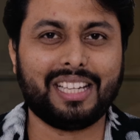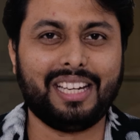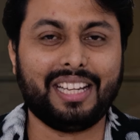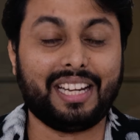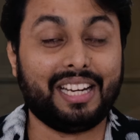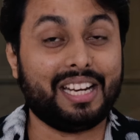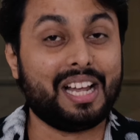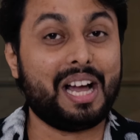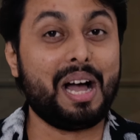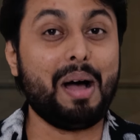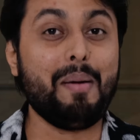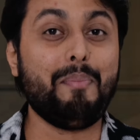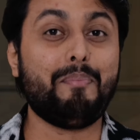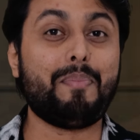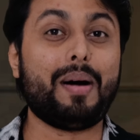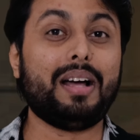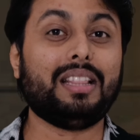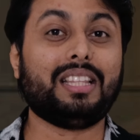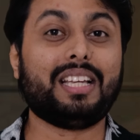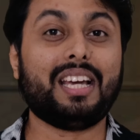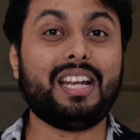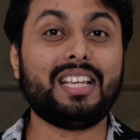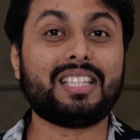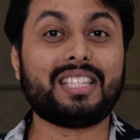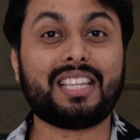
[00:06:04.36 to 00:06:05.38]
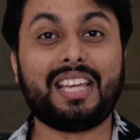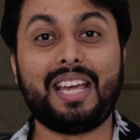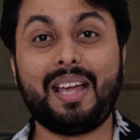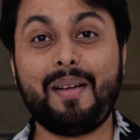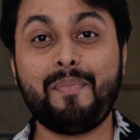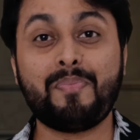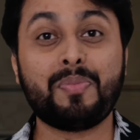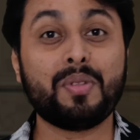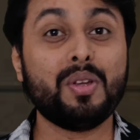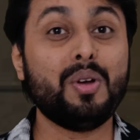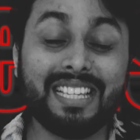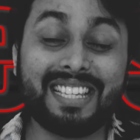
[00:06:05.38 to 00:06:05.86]
करता है लेकिन अब बात करें
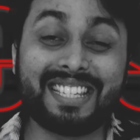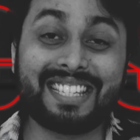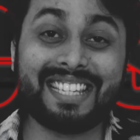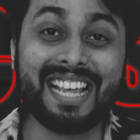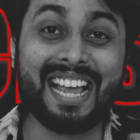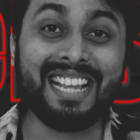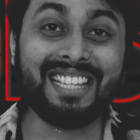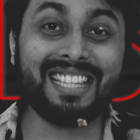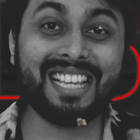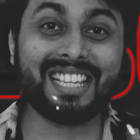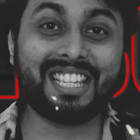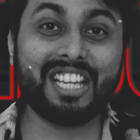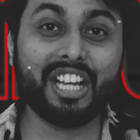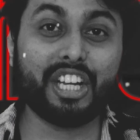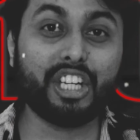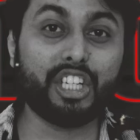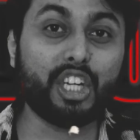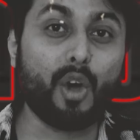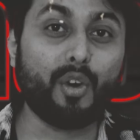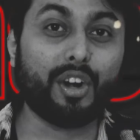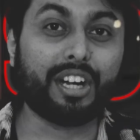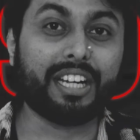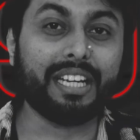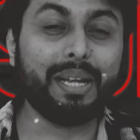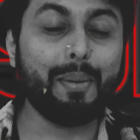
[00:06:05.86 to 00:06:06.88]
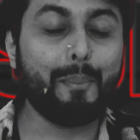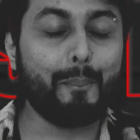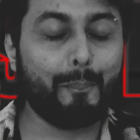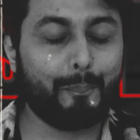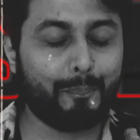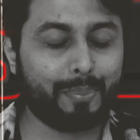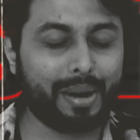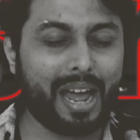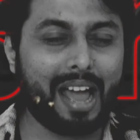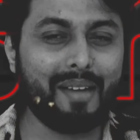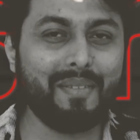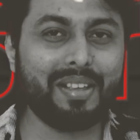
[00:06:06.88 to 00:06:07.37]
इसके सेंसर सिक्योरिटी
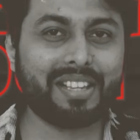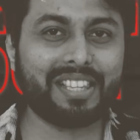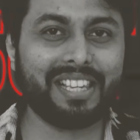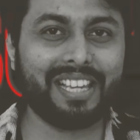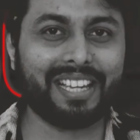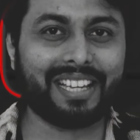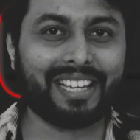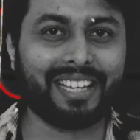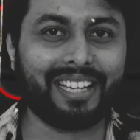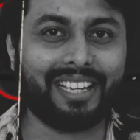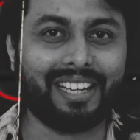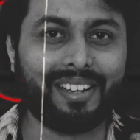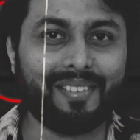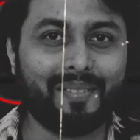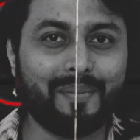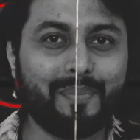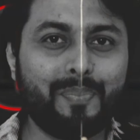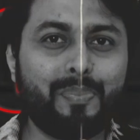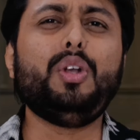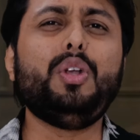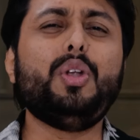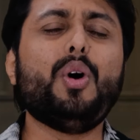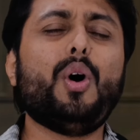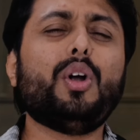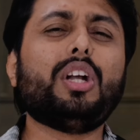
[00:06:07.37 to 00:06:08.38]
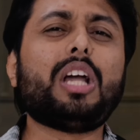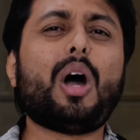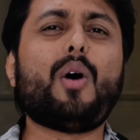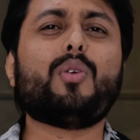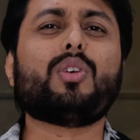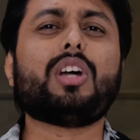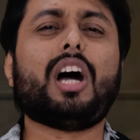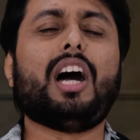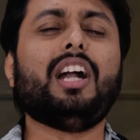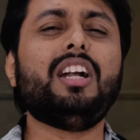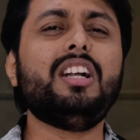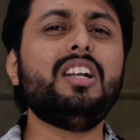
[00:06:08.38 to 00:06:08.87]
प्राइवेसी की नो
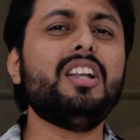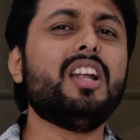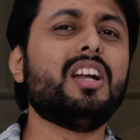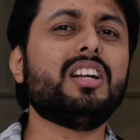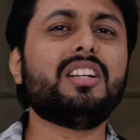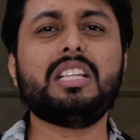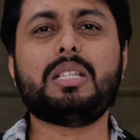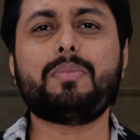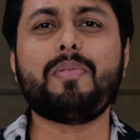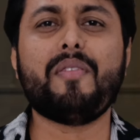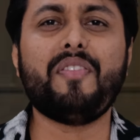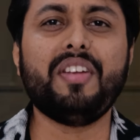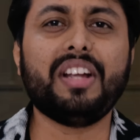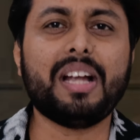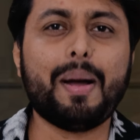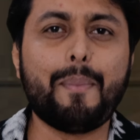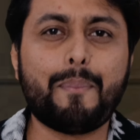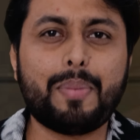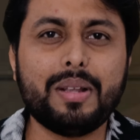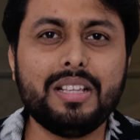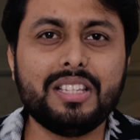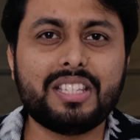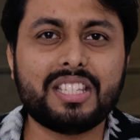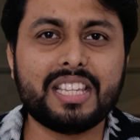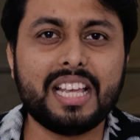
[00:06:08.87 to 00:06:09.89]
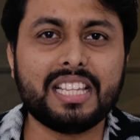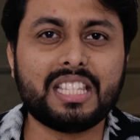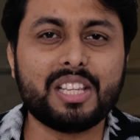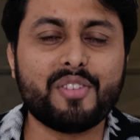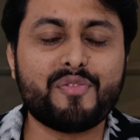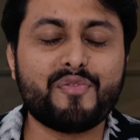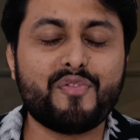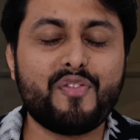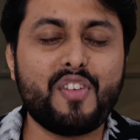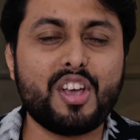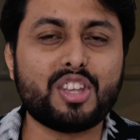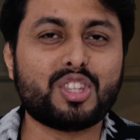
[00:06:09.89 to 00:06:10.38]
डाउट अंडर डिस्प्ले फिंगर प्रिंट
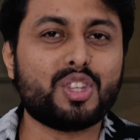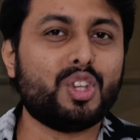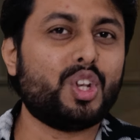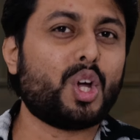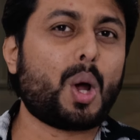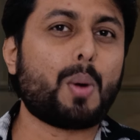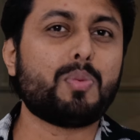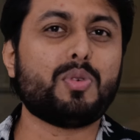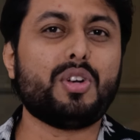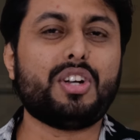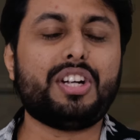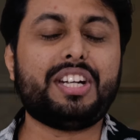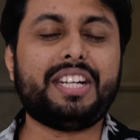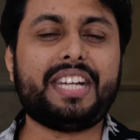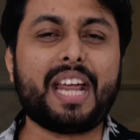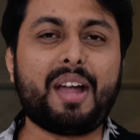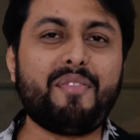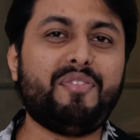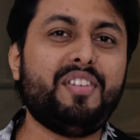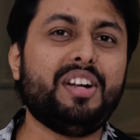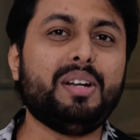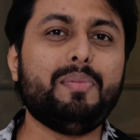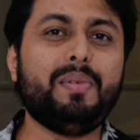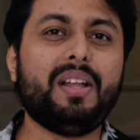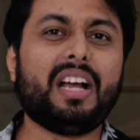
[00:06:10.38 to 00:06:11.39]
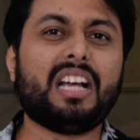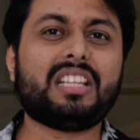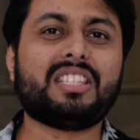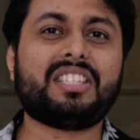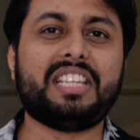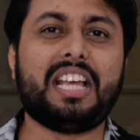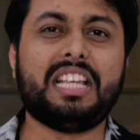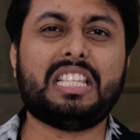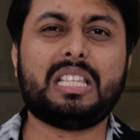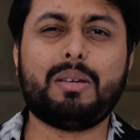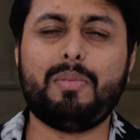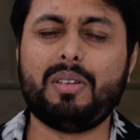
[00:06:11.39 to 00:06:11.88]
सेंसर फेस सेंसर ऑप्शन डेफिनेटली मिलेगा
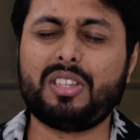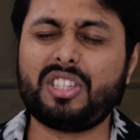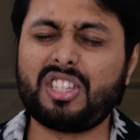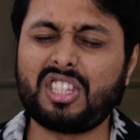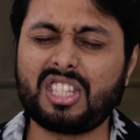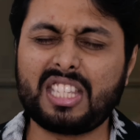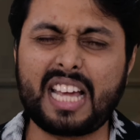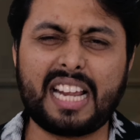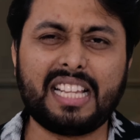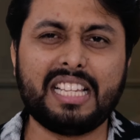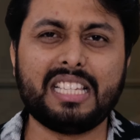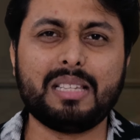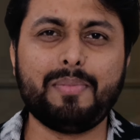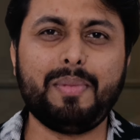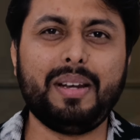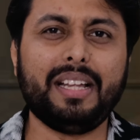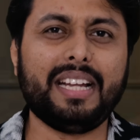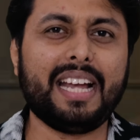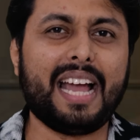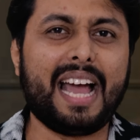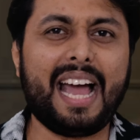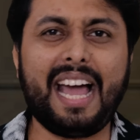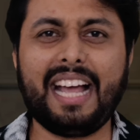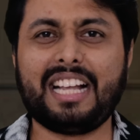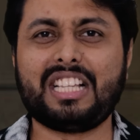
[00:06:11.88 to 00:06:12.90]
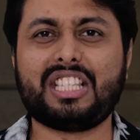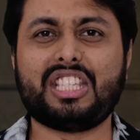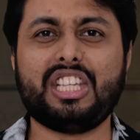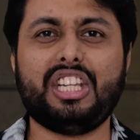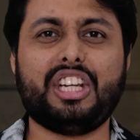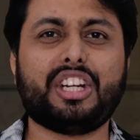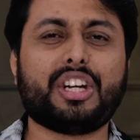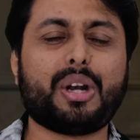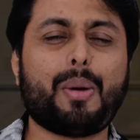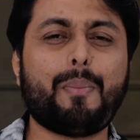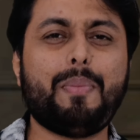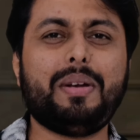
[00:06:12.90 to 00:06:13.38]
सेंसर में साइज सेंसर मिलेंगे
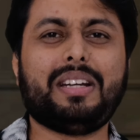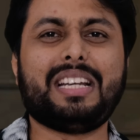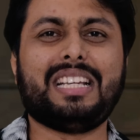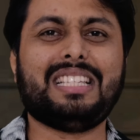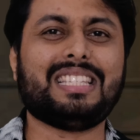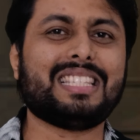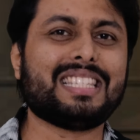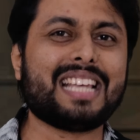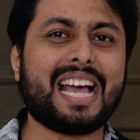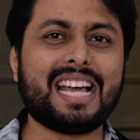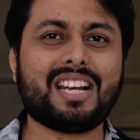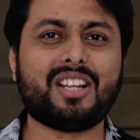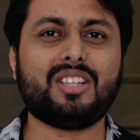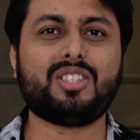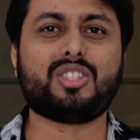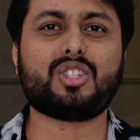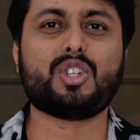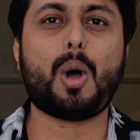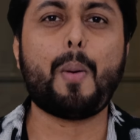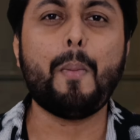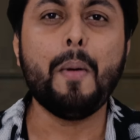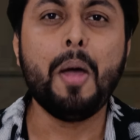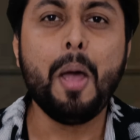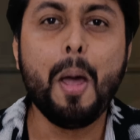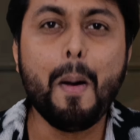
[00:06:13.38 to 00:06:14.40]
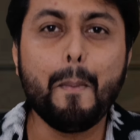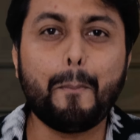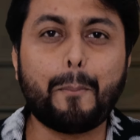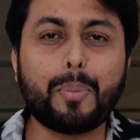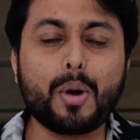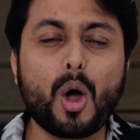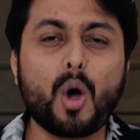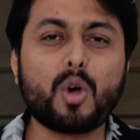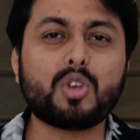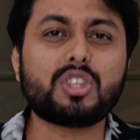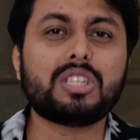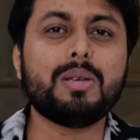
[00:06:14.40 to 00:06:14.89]
एक्सेलेरोमीटर जायरोस्कोप
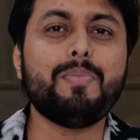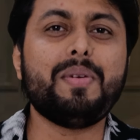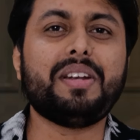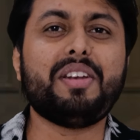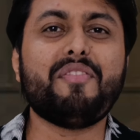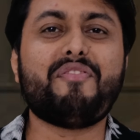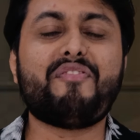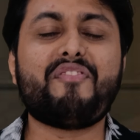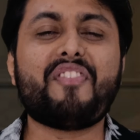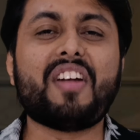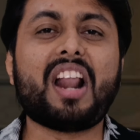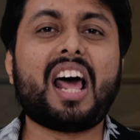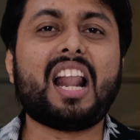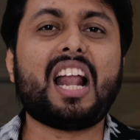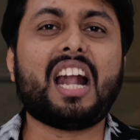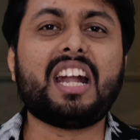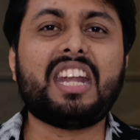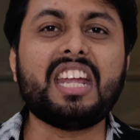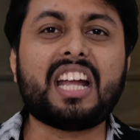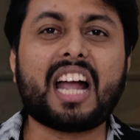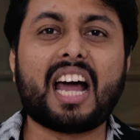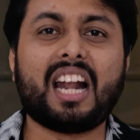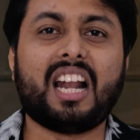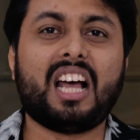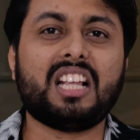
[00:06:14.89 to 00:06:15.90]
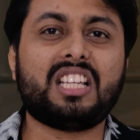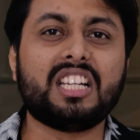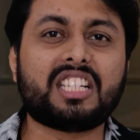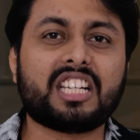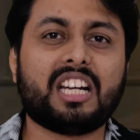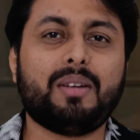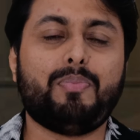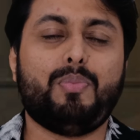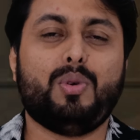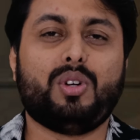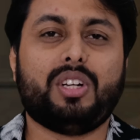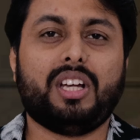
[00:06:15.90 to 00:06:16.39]
प्रॉक्सिमिटी फलाना ढिकाना
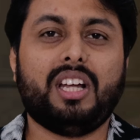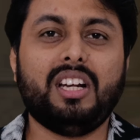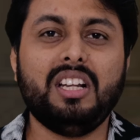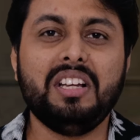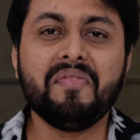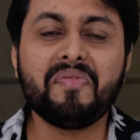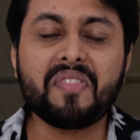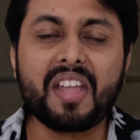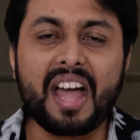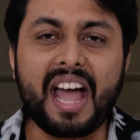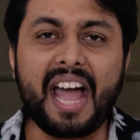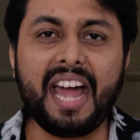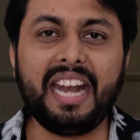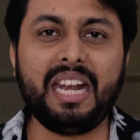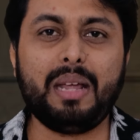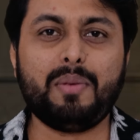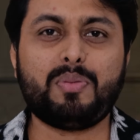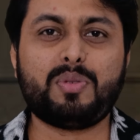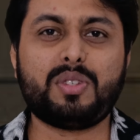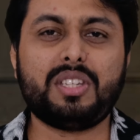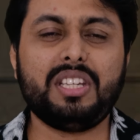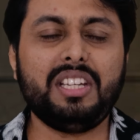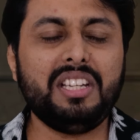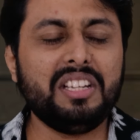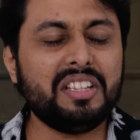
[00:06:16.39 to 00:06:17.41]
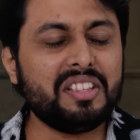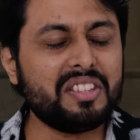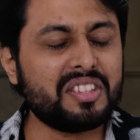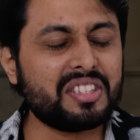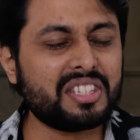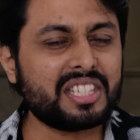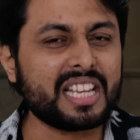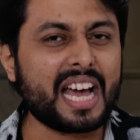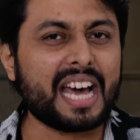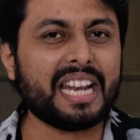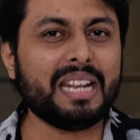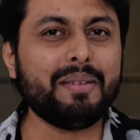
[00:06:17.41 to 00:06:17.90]
छिटर पुटर एनएफसी
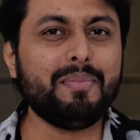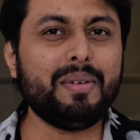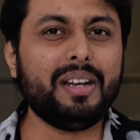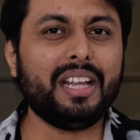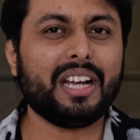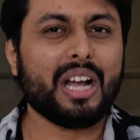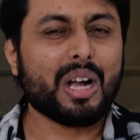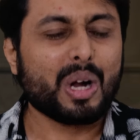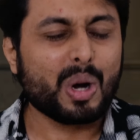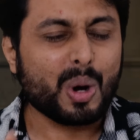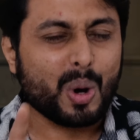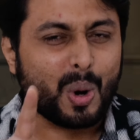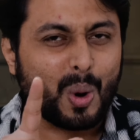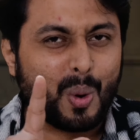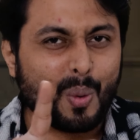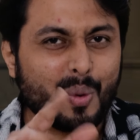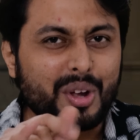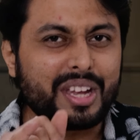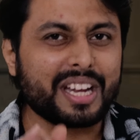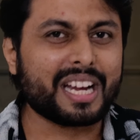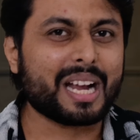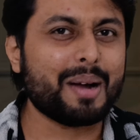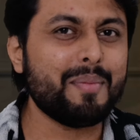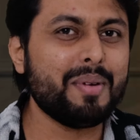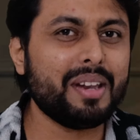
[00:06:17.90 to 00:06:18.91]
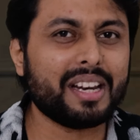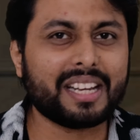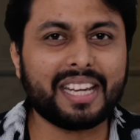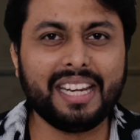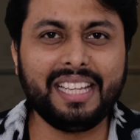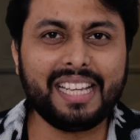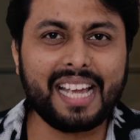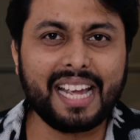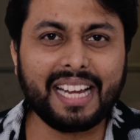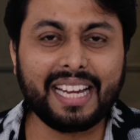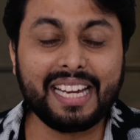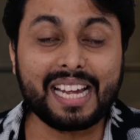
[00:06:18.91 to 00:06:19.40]
सारे मिलेंगे कोई कमी
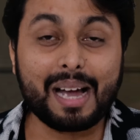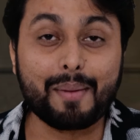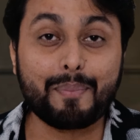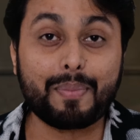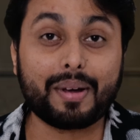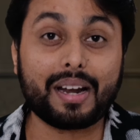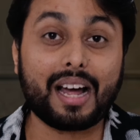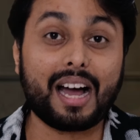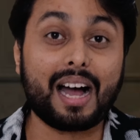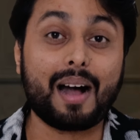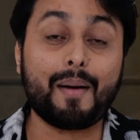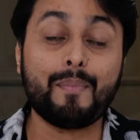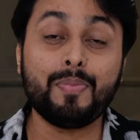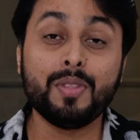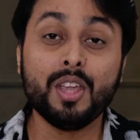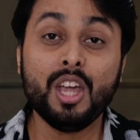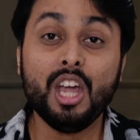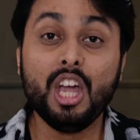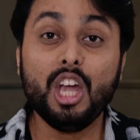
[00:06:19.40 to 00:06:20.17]
रखी नहीं जाएगी यहां पर हां